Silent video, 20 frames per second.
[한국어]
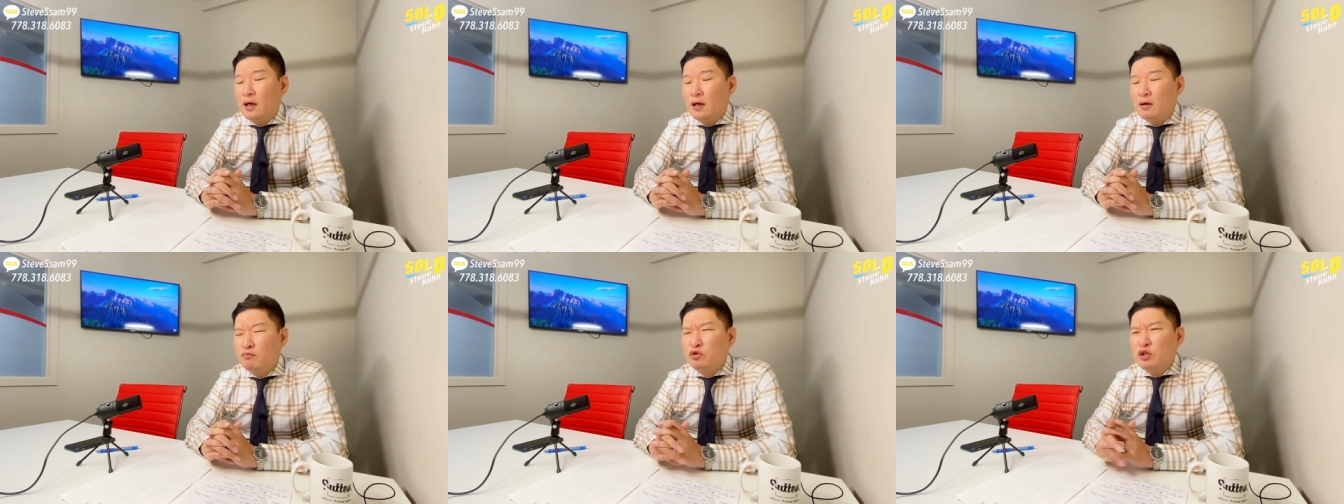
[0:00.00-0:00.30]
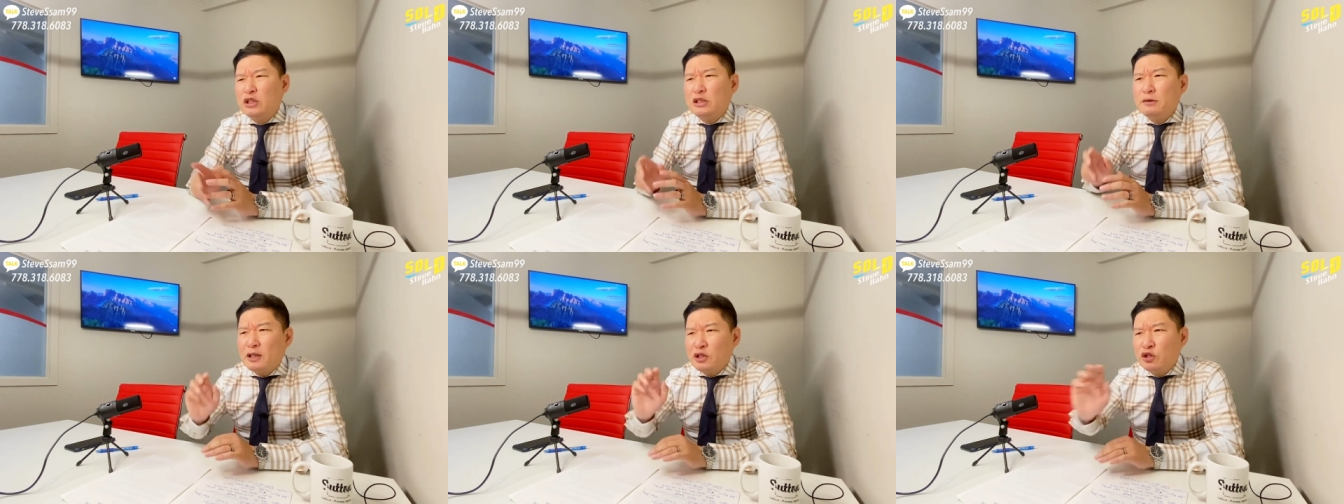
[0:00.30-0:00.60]

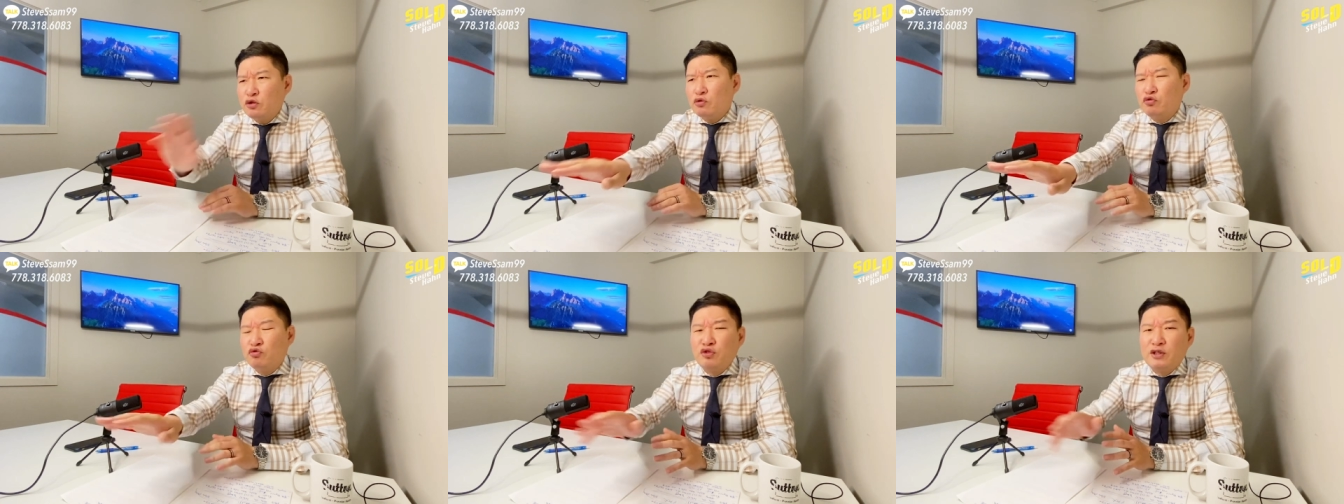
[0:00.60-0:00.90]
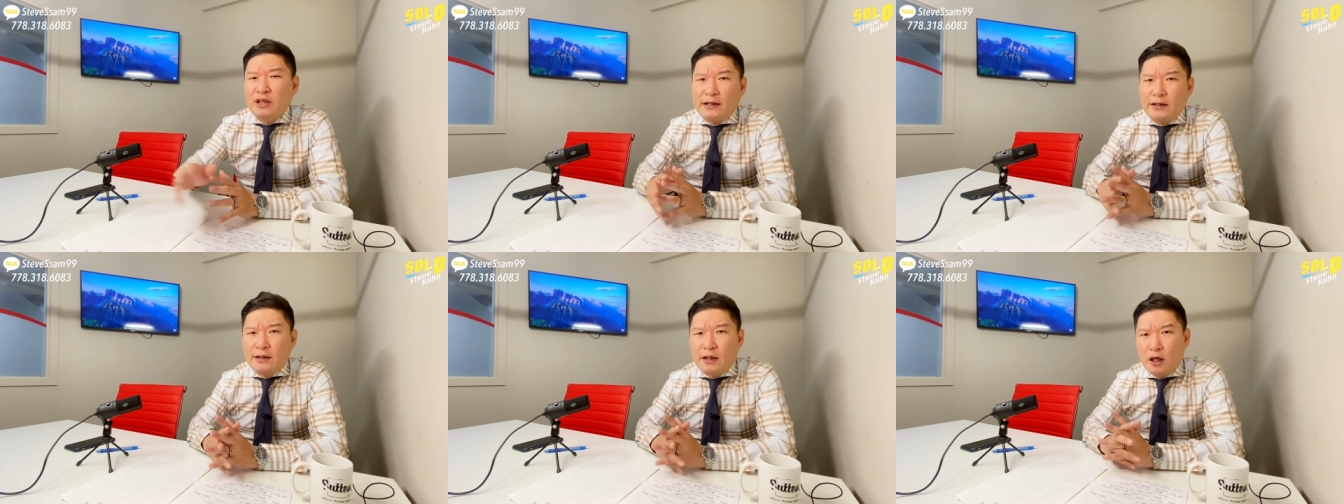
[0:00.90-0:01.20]
묻지마식으로
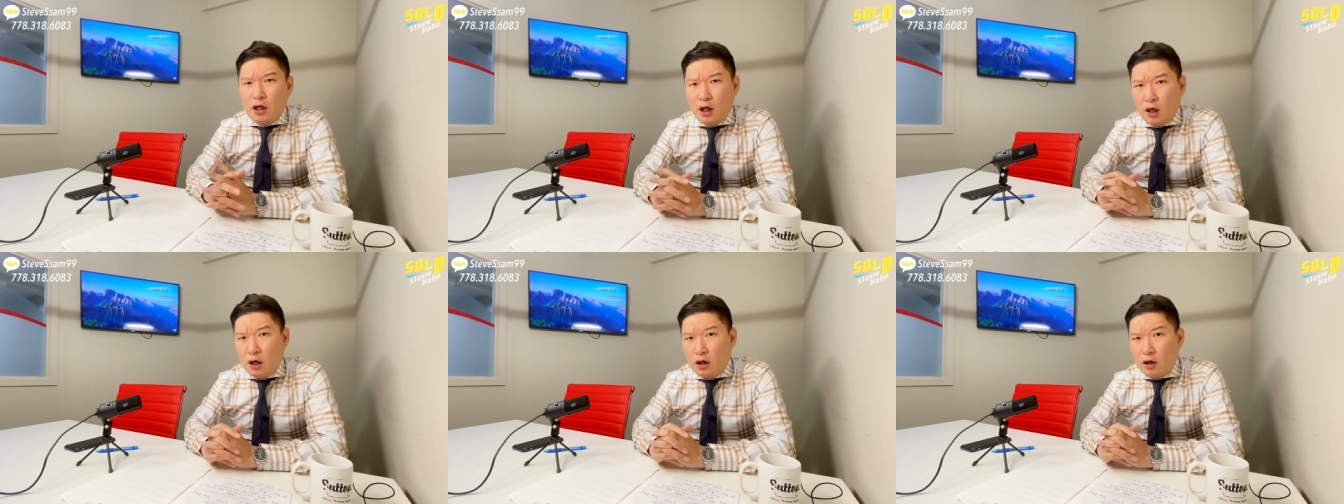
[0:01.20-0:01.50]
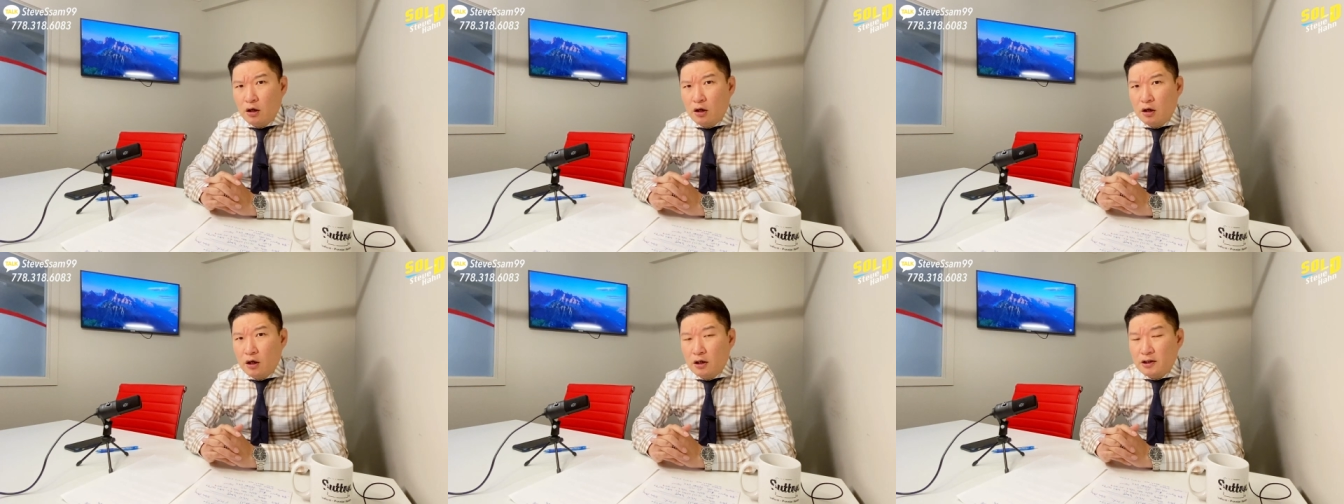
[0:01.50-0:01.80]
투자했다가
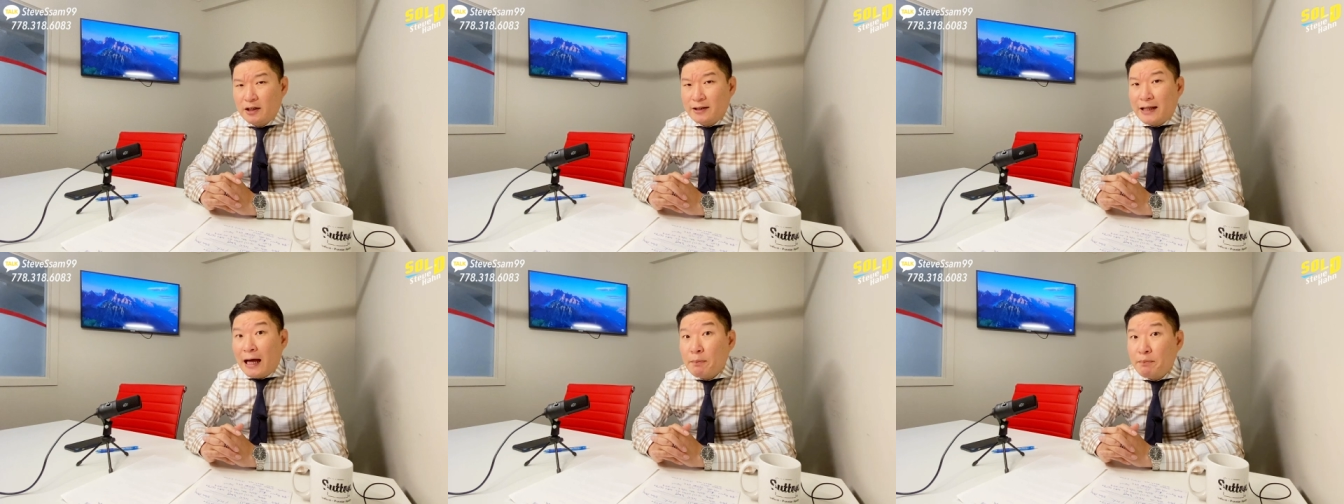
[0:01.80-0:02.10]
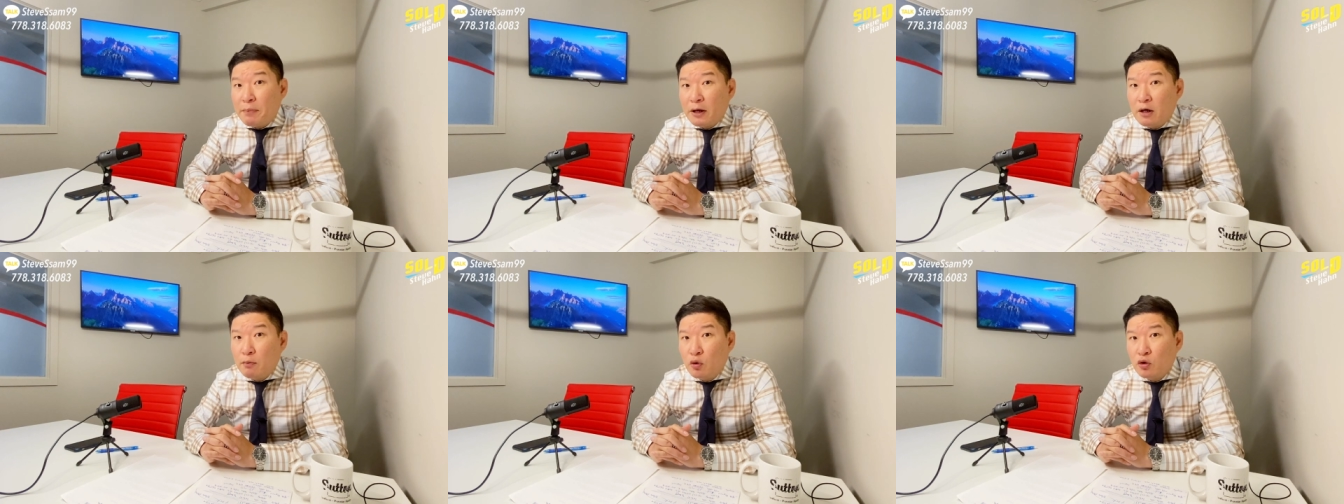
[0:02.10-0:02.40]
제가
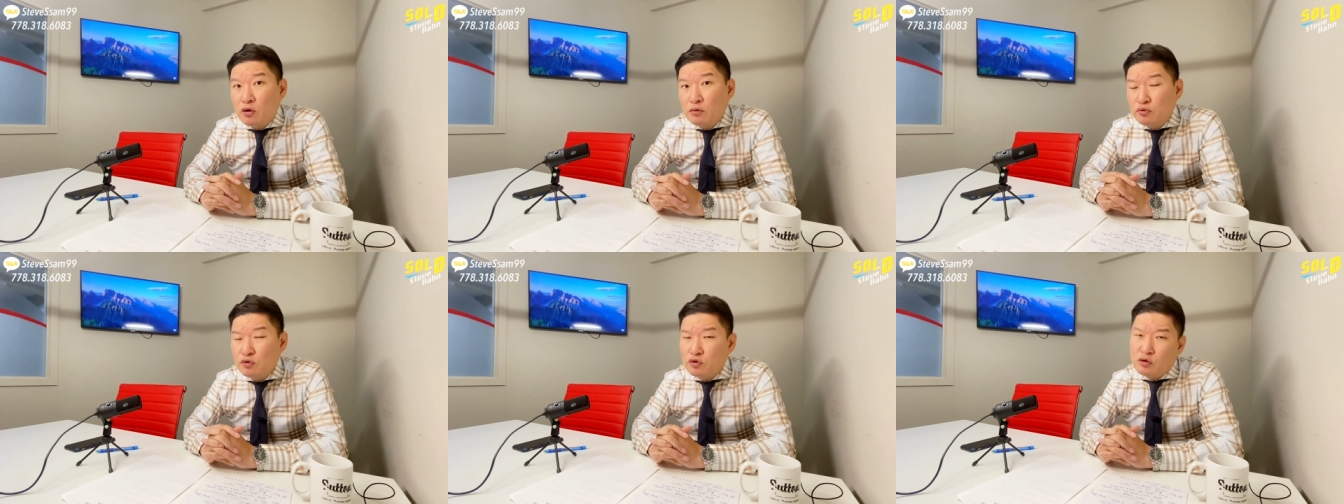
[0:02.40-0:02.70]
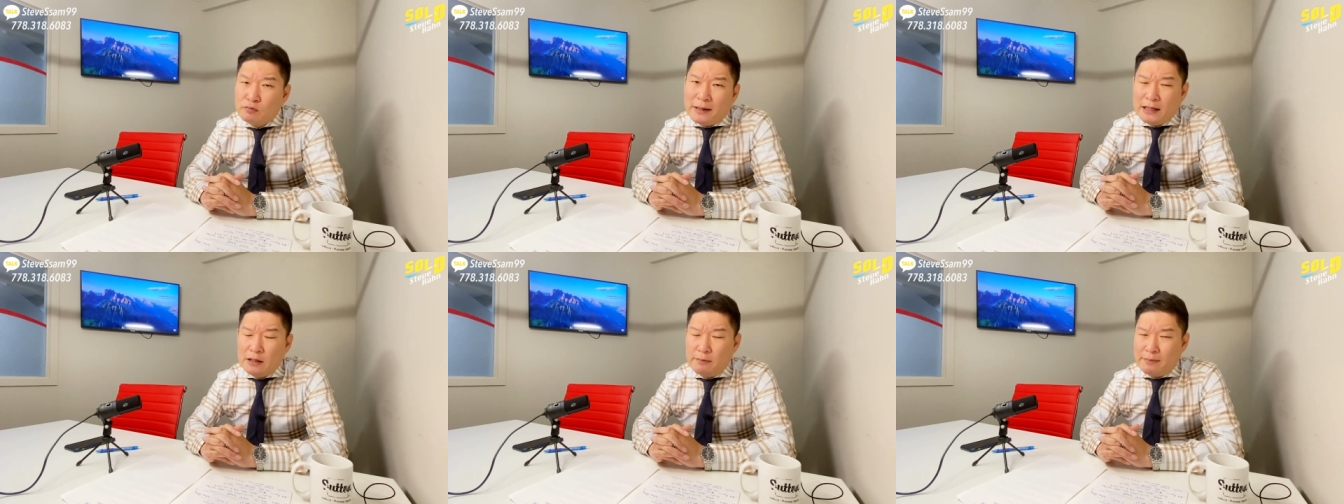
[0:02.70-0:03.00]
낭패를 보는 분도
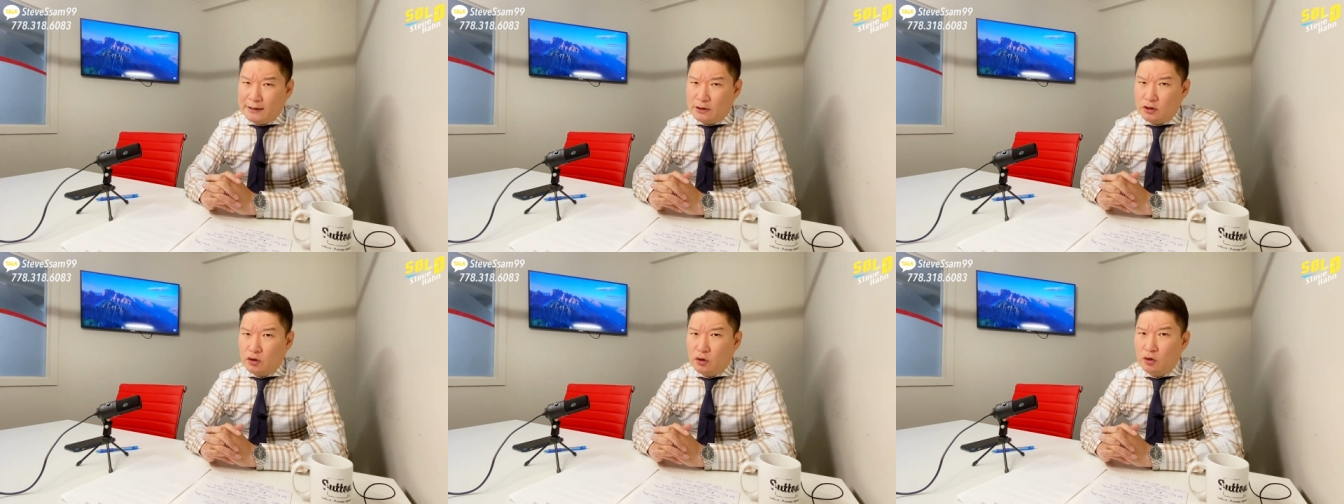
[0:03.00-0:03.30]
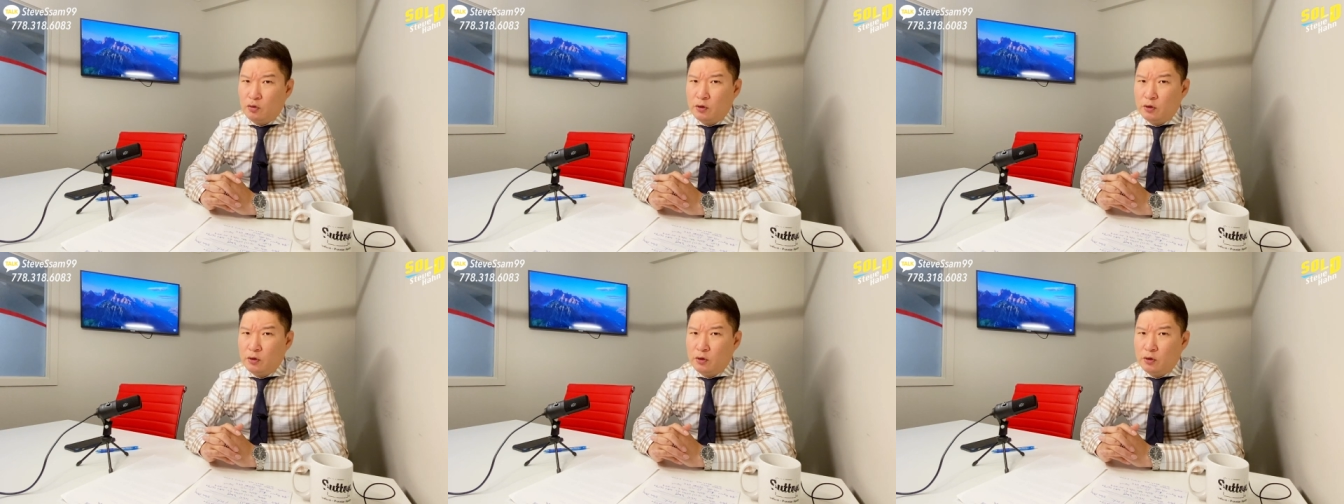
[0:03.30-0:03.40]
많이 봤어요.